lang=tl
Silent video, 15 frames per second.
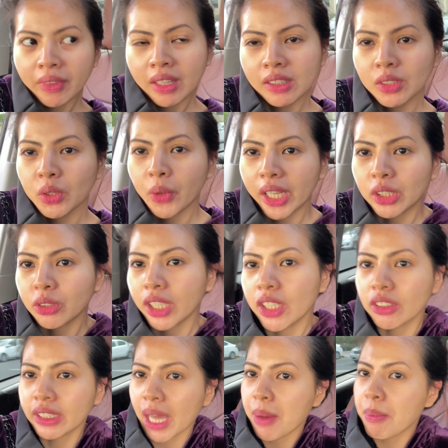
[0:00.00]
So ito na
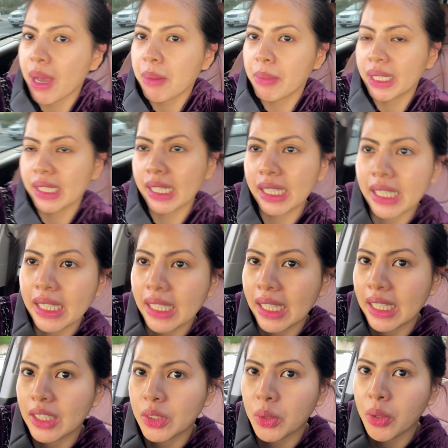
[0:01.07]
yung tamang
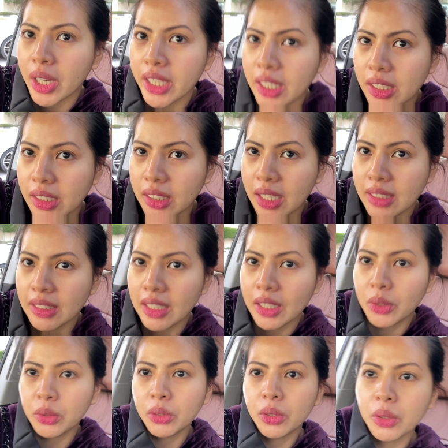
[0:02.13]
Mediclinic. So ayan, nasa
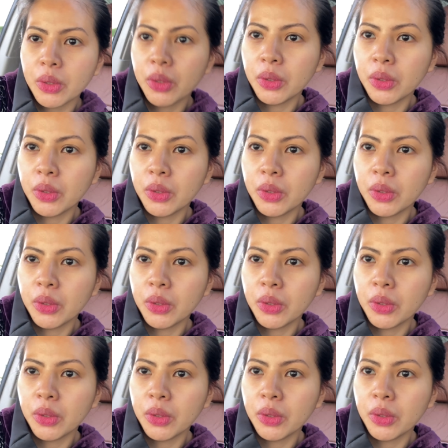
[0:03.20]
likod ko.